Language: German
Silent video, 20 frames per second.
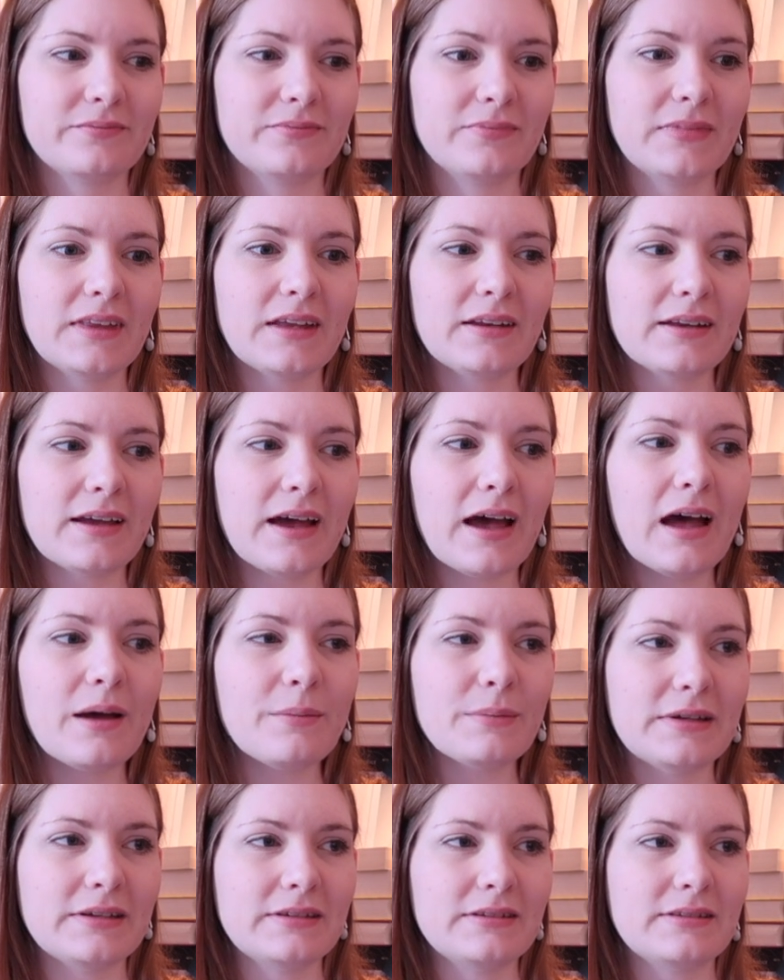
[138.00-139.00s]
und dann
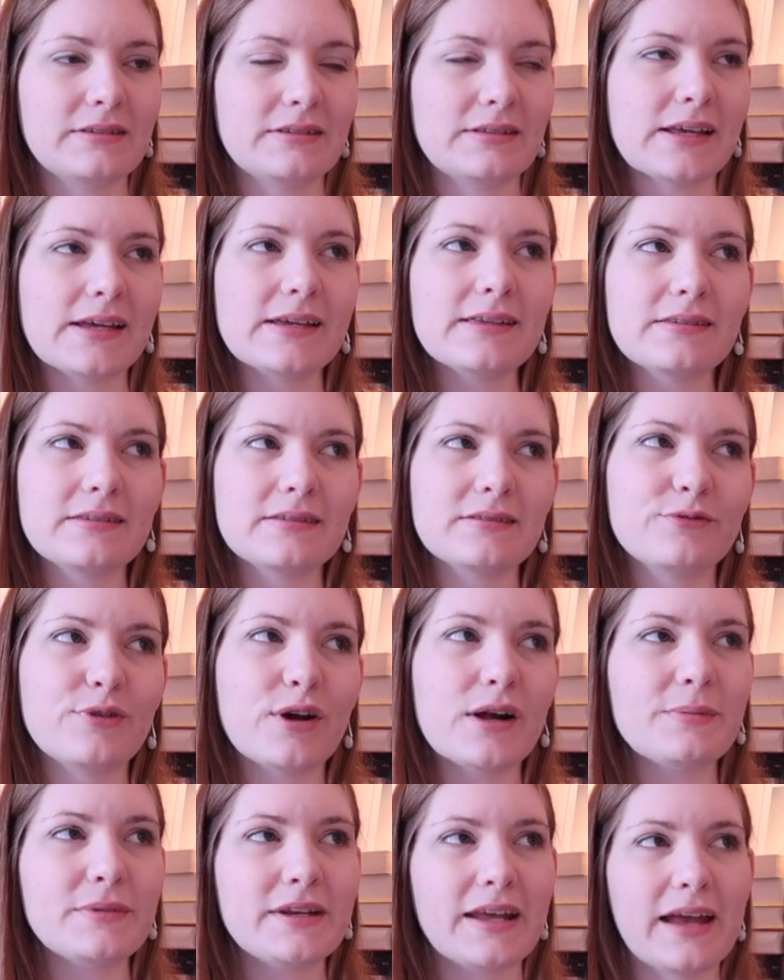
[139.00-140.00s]
kam es, dass
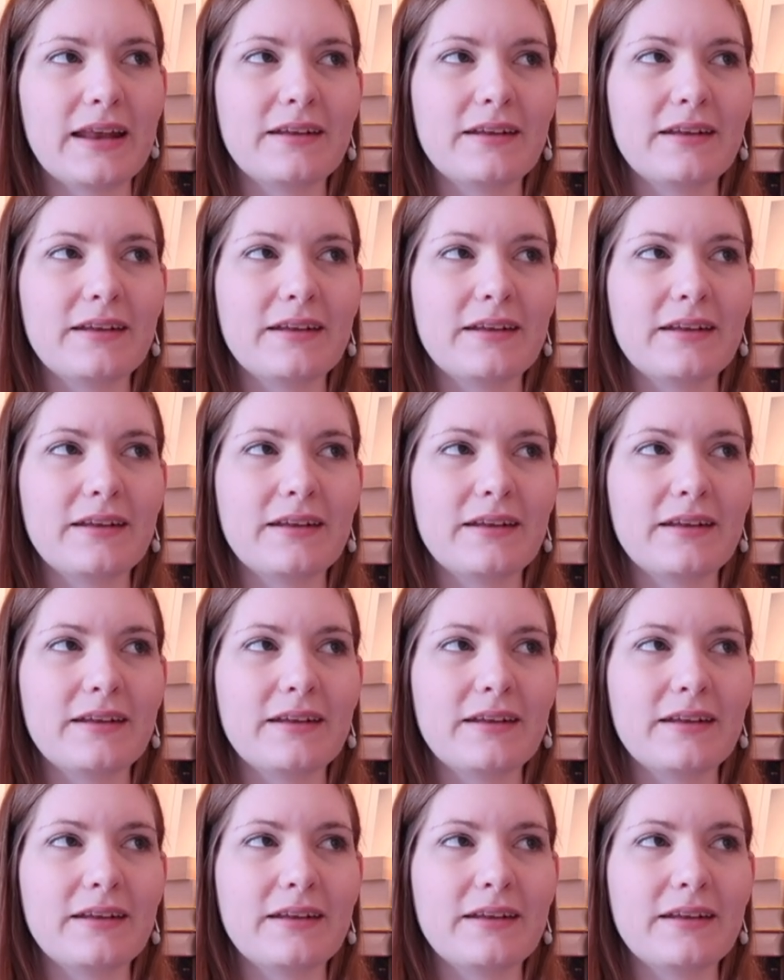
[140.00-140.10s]
vor allem in der